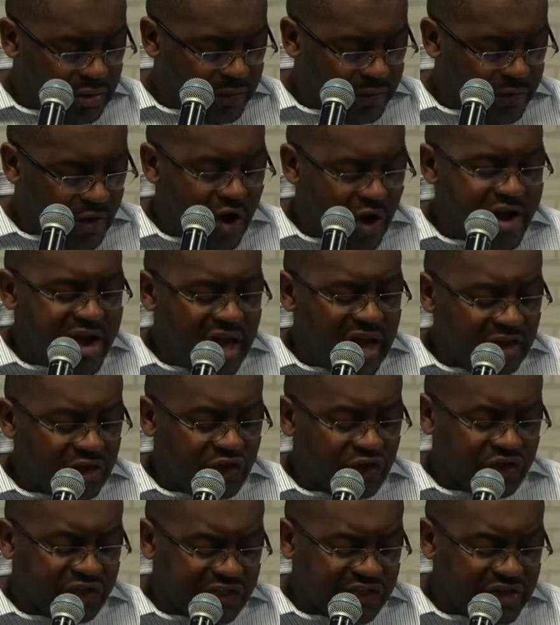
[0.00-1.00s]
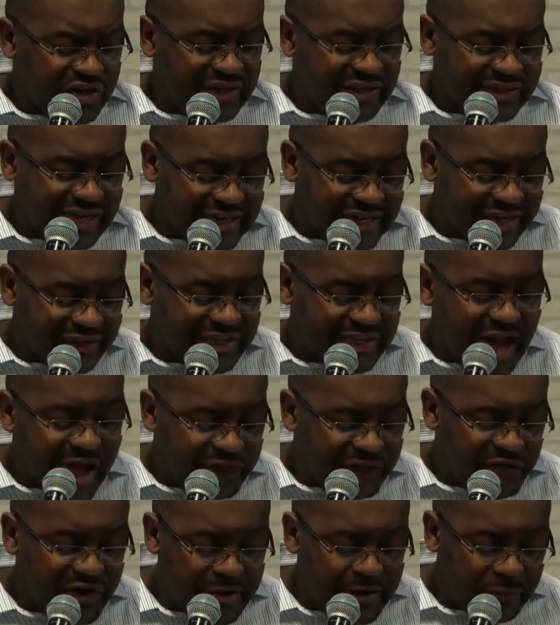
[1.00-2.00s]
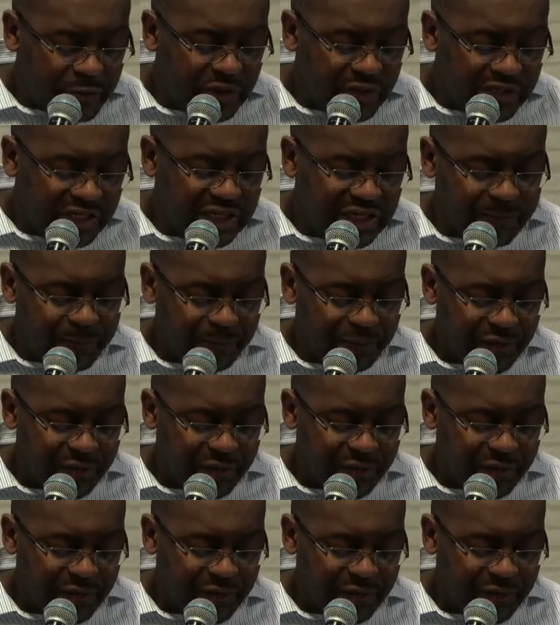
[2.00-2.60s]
Un ange du Seigneur s'adressant à Philippe lui dit,